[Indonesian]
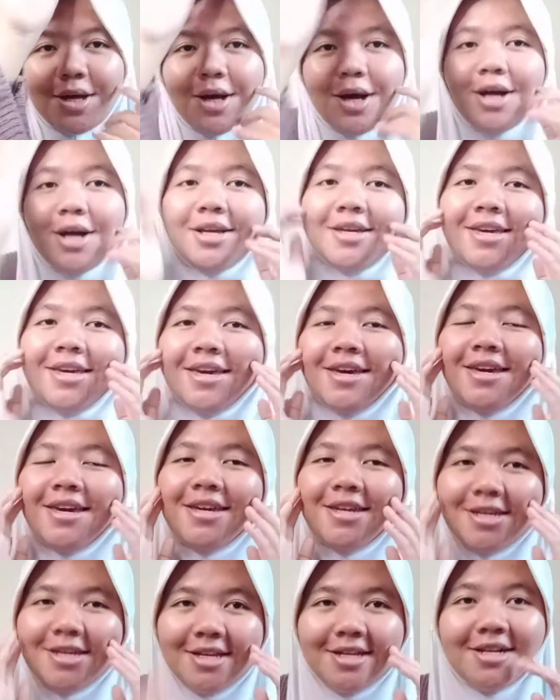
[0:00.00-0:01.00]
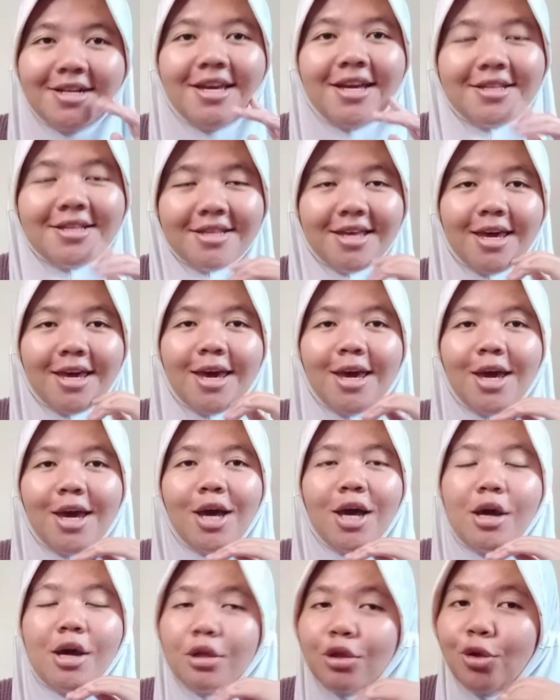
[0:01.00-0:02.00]
oke okay, lihat deh
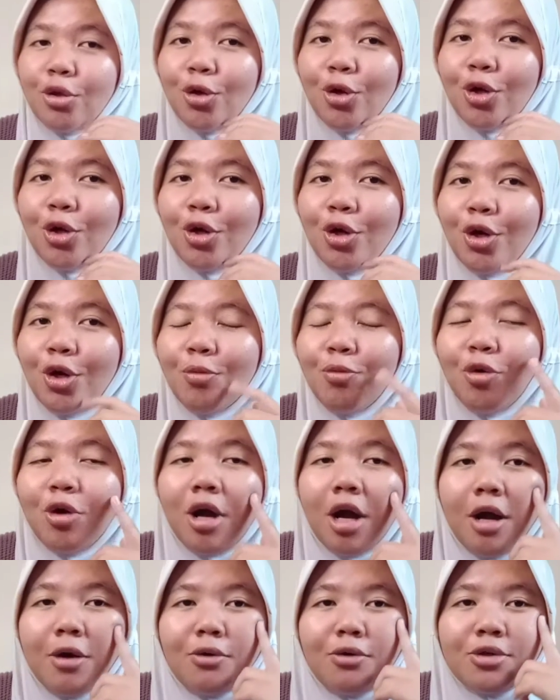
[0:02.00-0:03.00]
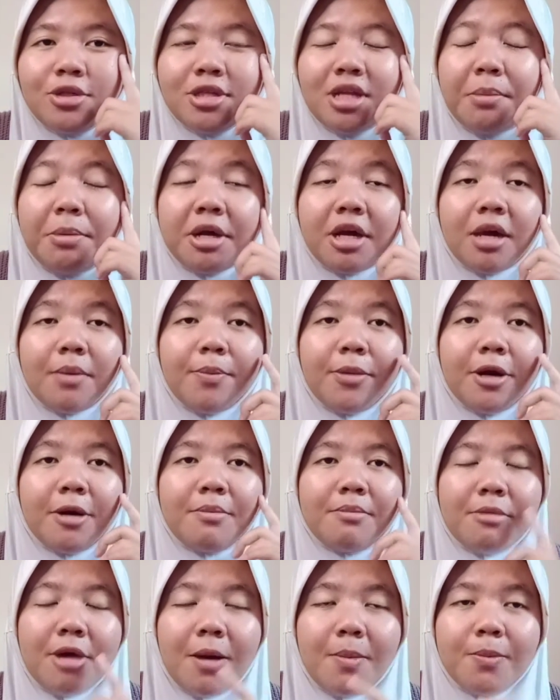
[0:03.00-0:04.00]
tuh muka aku setelah pakai
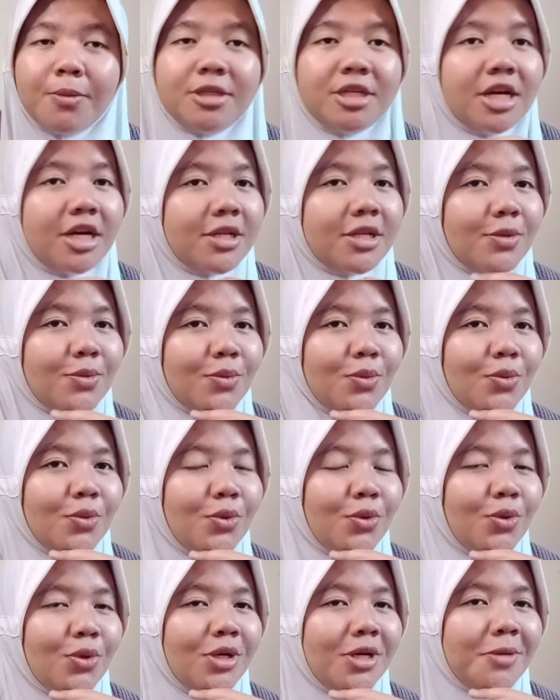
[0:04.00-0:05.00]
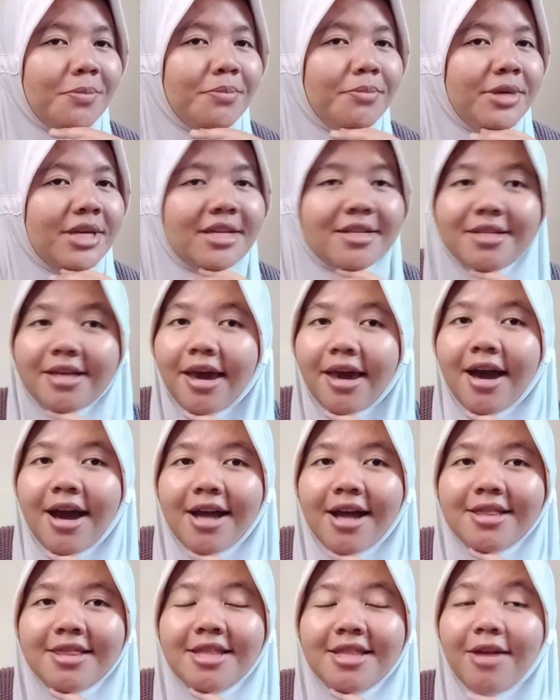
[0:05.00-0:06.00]
pelembab jatuh lebih
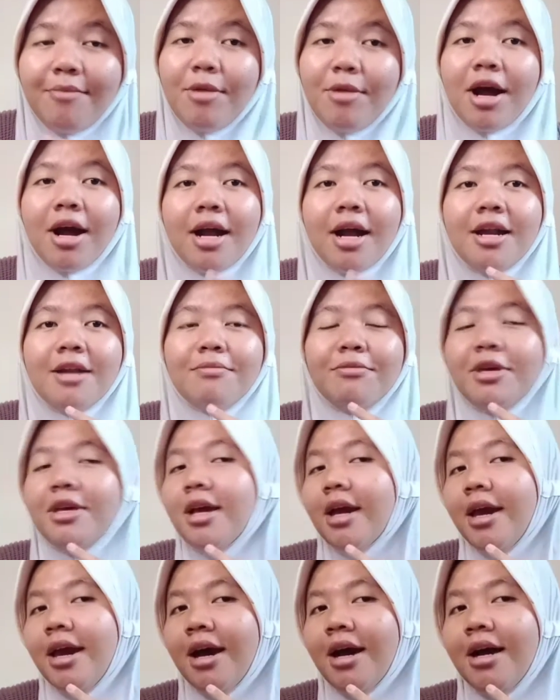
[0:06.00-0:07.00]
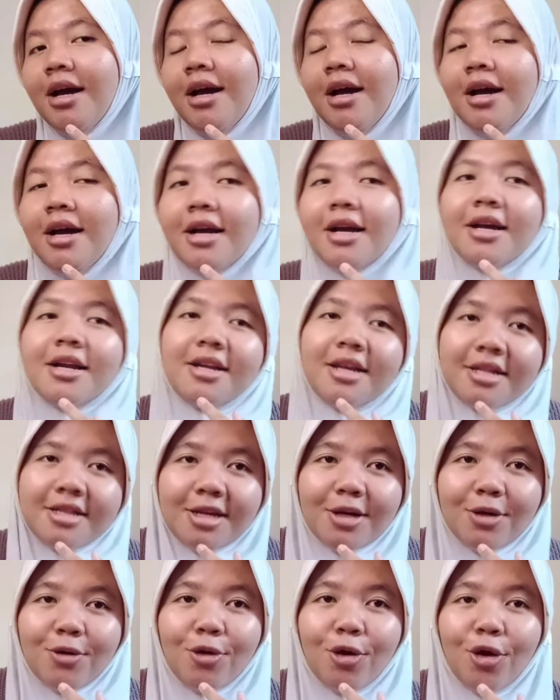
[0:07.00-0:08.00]
sehat dan bahkan lebih kayak
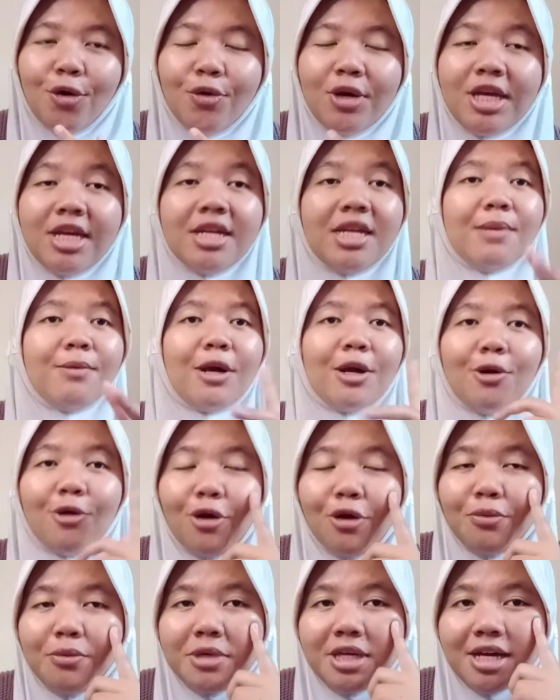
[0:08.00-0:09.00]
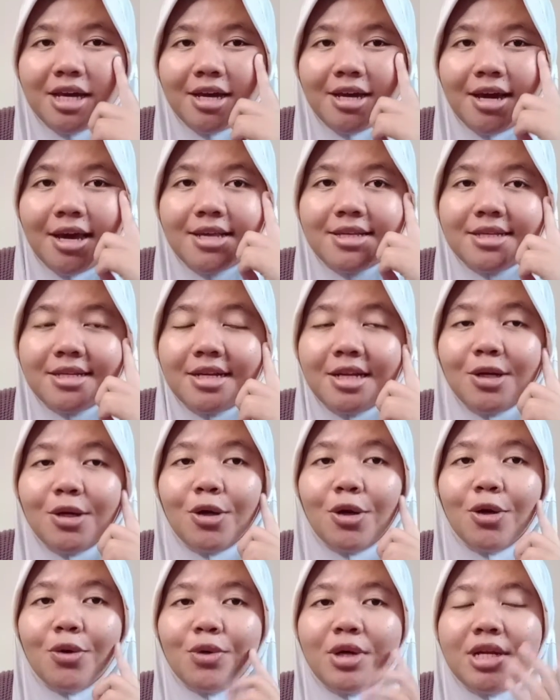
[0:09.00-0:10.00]
kelihatan glowing ini kan glowingnya kayak guys ini
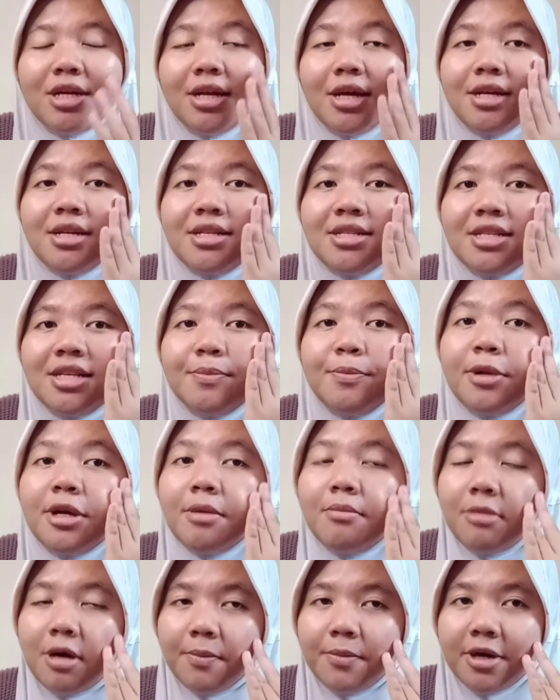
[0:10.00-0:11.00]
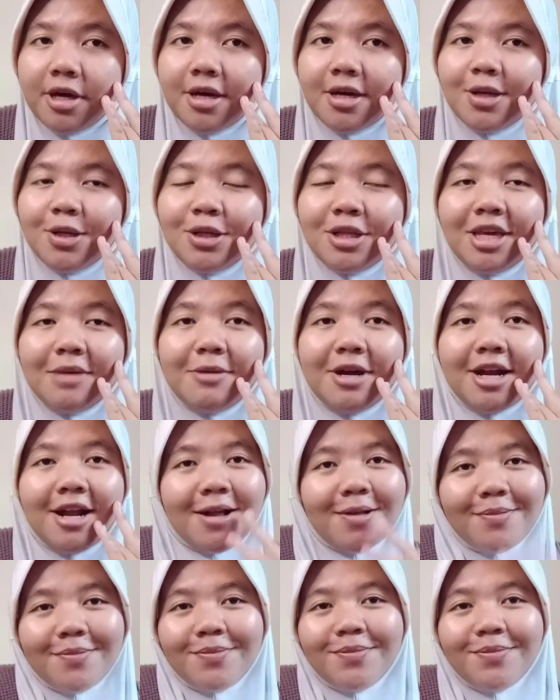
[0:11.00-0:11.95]
glowing dari si pelembabnya gimana